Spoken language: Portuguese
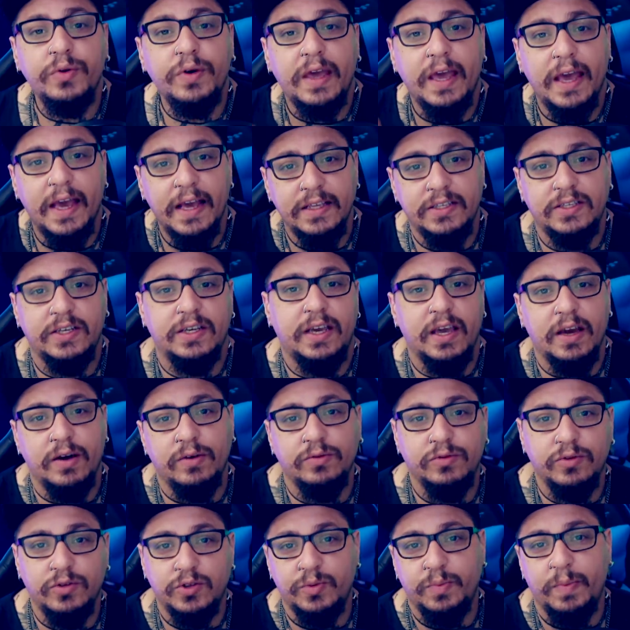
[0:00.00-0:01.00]
o Kate, que é
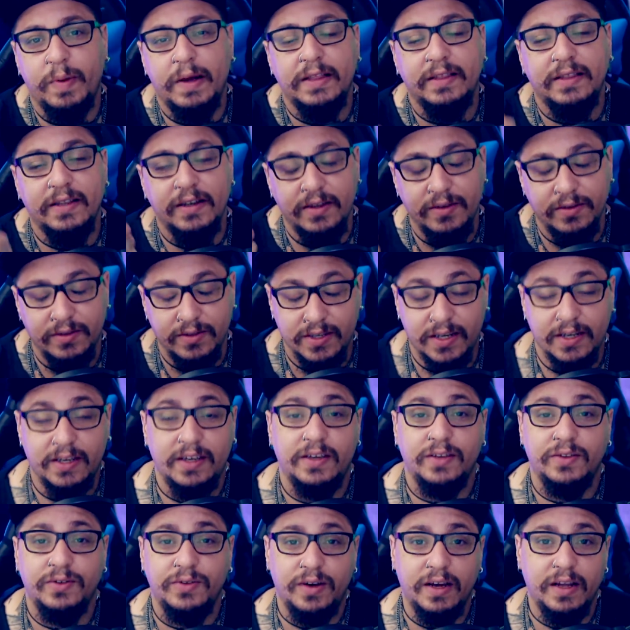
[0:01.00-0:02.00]
um dos padrinhos
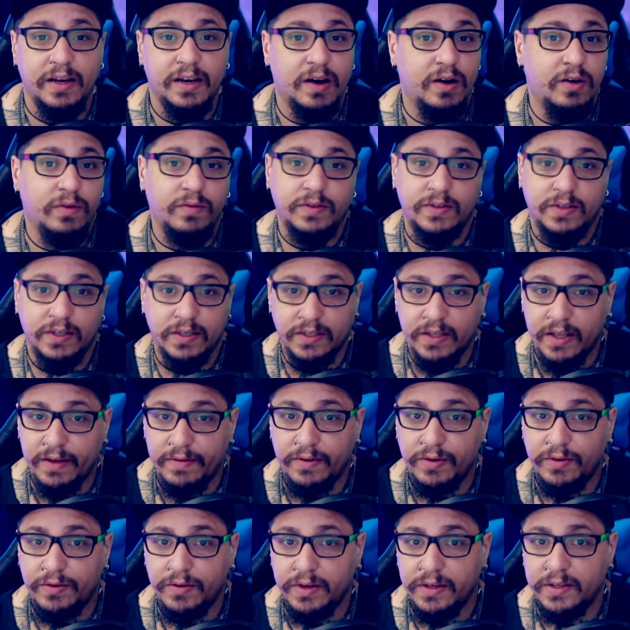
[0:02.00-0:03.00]
aqui do canal, vocês
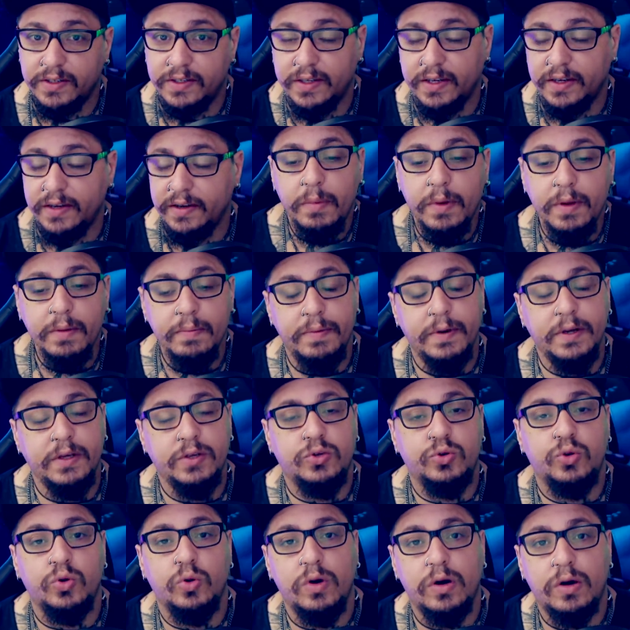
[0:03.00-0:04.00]
devem conhecer, me
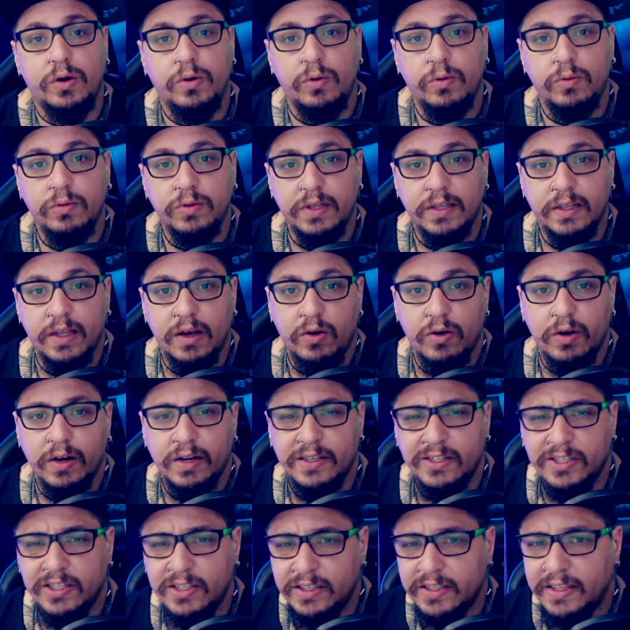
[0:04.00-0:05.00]
emprestou a conta da
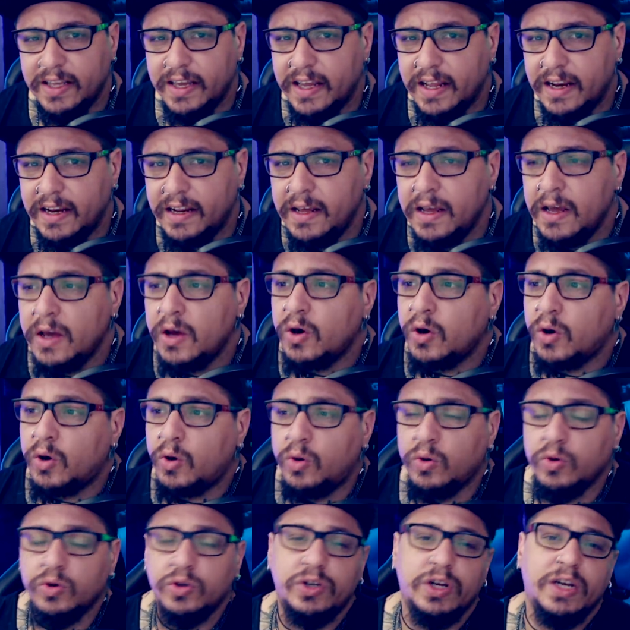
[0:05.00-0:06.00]
Origin dele
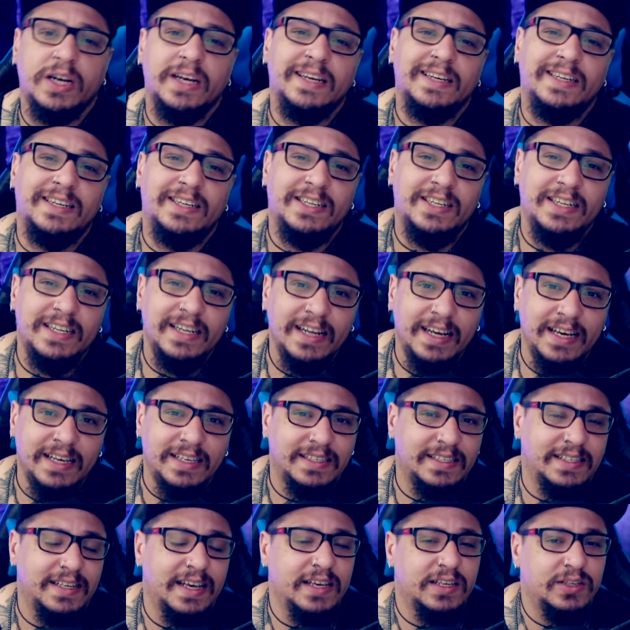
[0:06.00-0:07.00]
cujo ele tinha
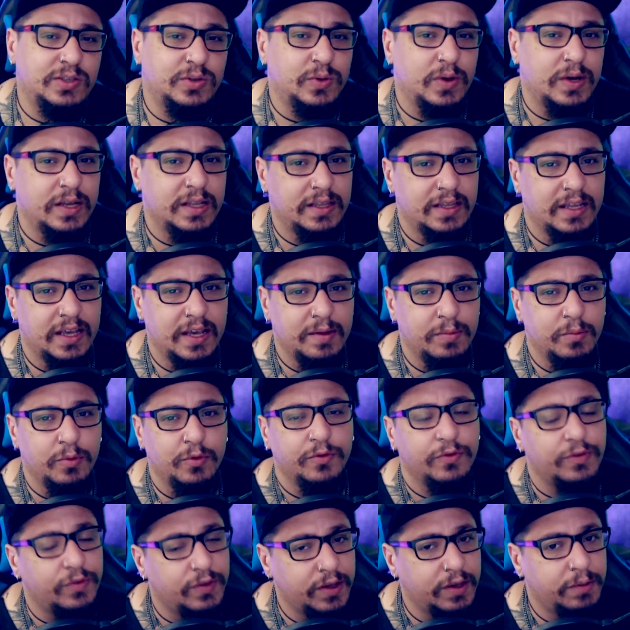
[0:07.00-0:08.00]
acesso à
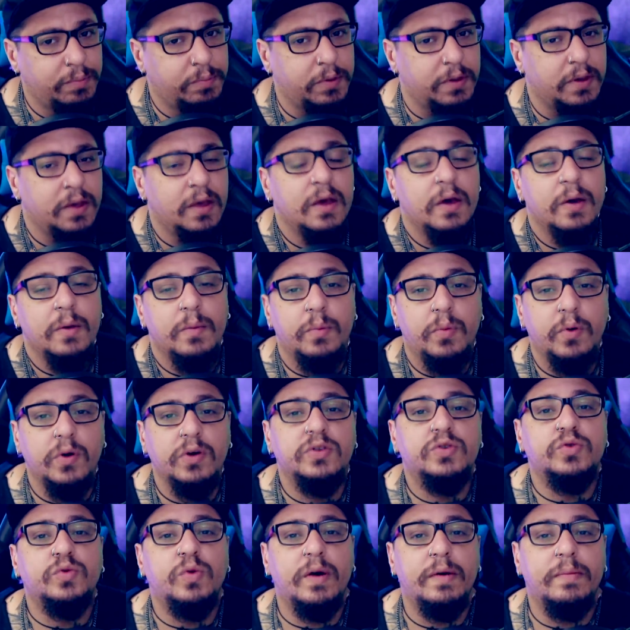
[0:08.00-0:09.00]
demo VIP,
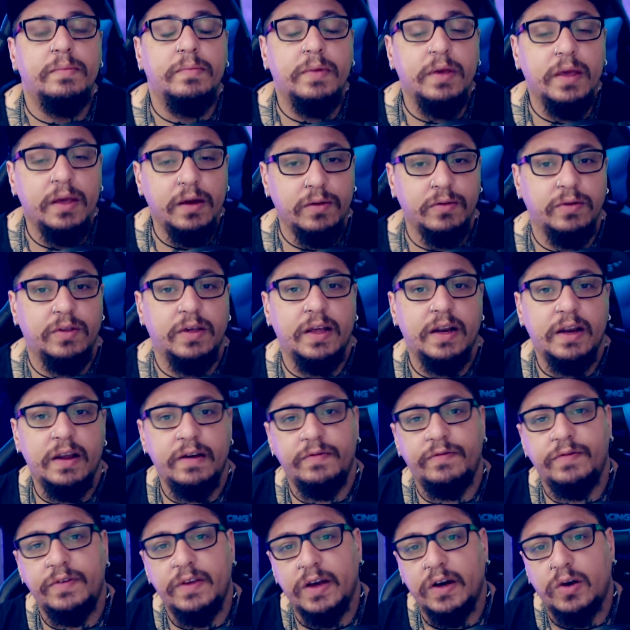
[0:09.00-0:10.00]
pois um amigo dele
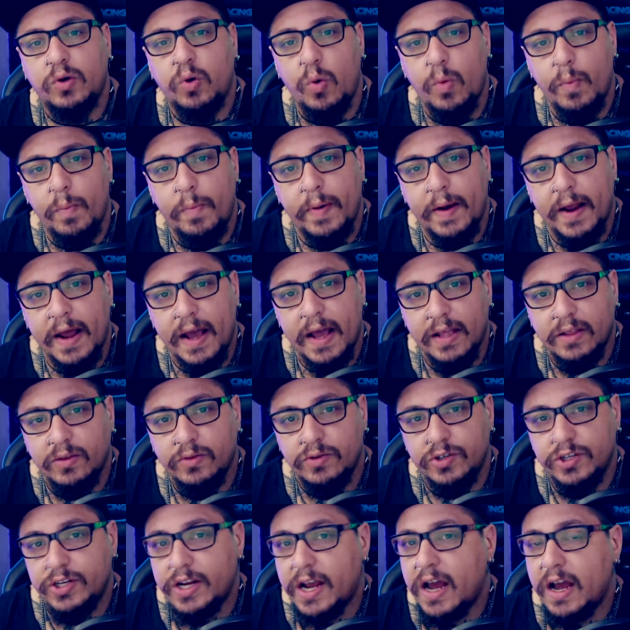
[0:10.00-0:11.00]
havia
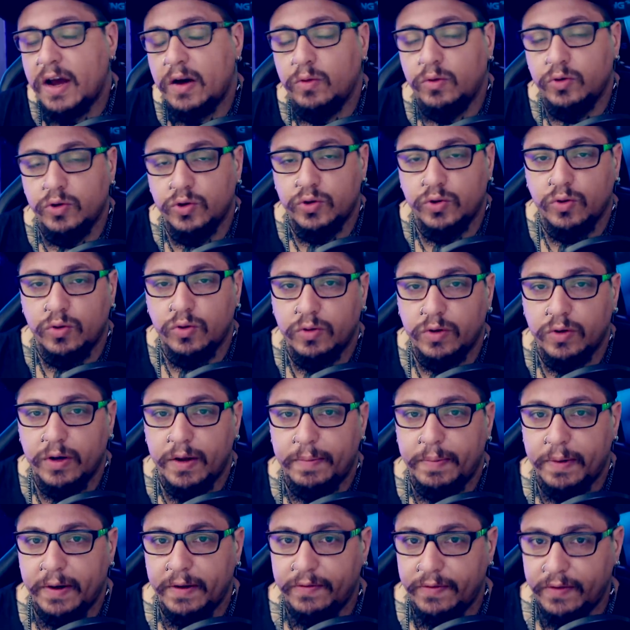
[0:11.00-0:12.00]
comprado já o jogo
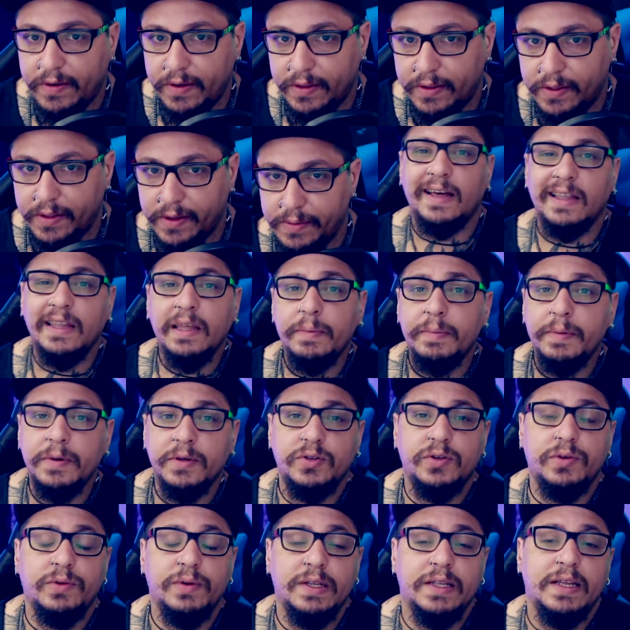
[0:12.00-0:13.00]
na pré-venda. Cada
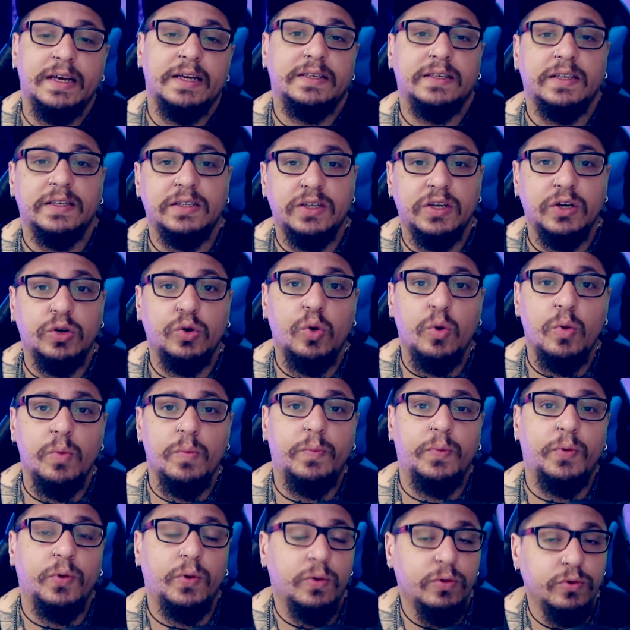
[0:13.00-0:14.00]
pessoa dessas que
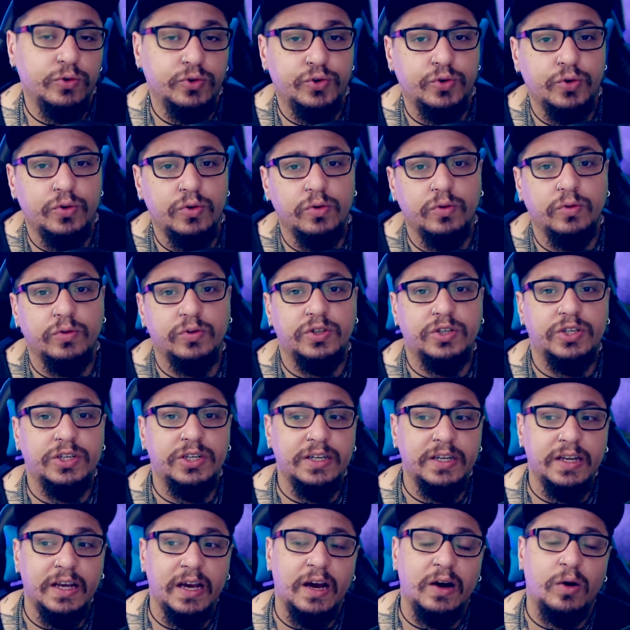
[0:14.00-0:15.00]
comprou o jogo
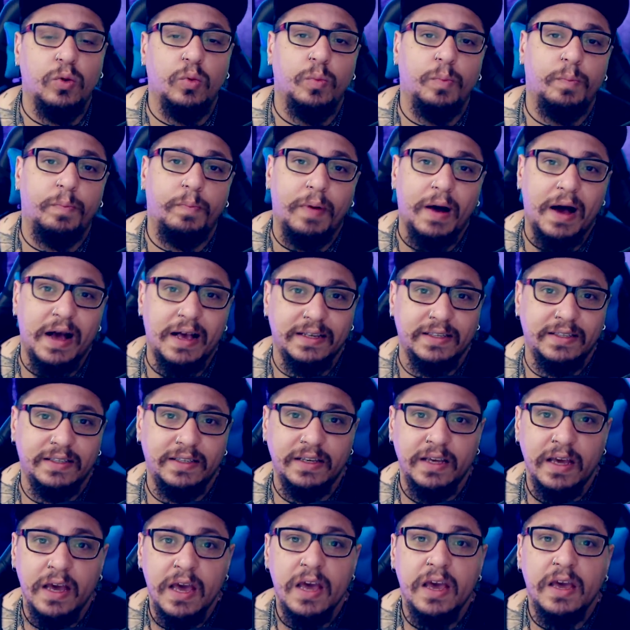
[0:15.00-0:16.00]
tinha um
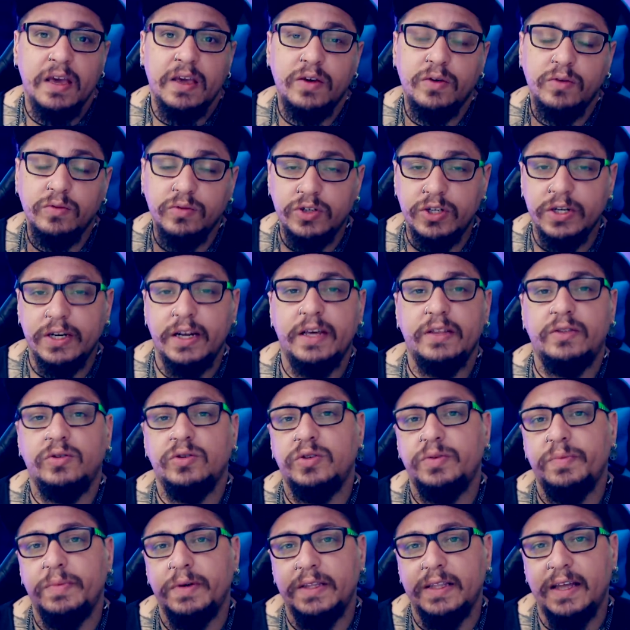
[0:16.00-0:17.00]
passe e um direito
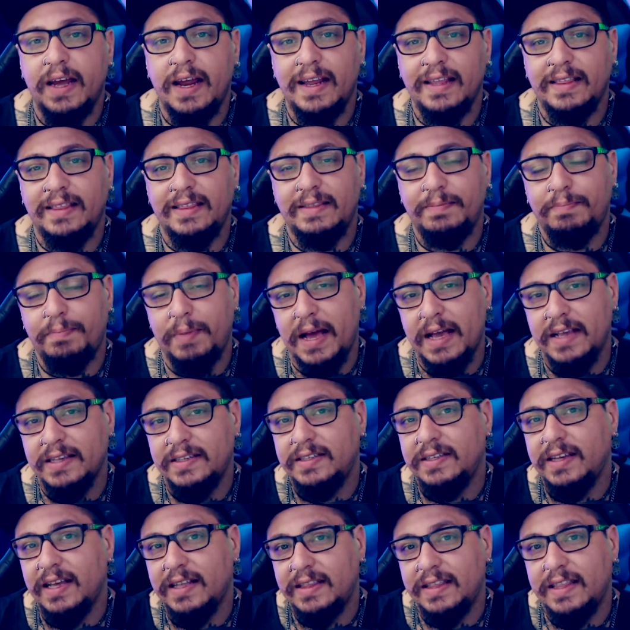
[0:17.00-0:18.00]
de mandar
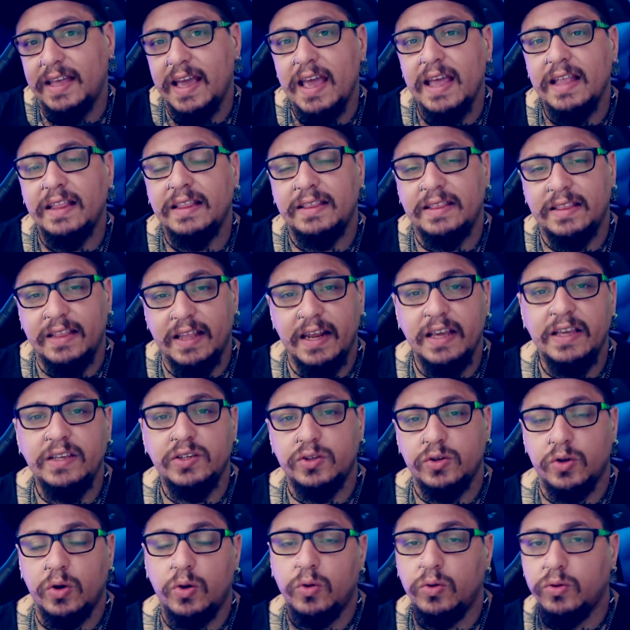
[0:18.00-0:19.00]
passe até
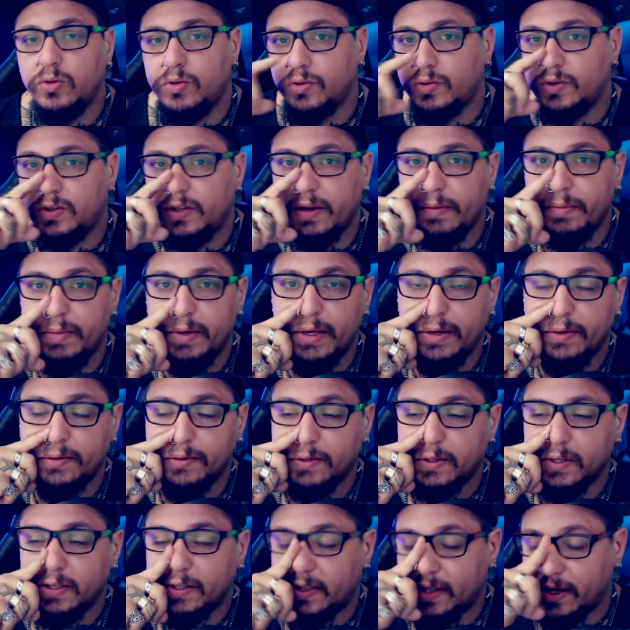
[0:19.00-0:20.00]
três outros
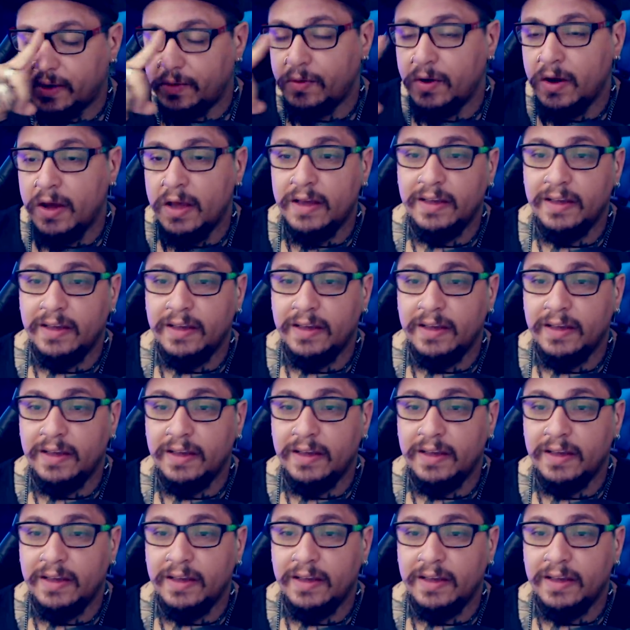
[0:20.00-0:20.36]
amigos, então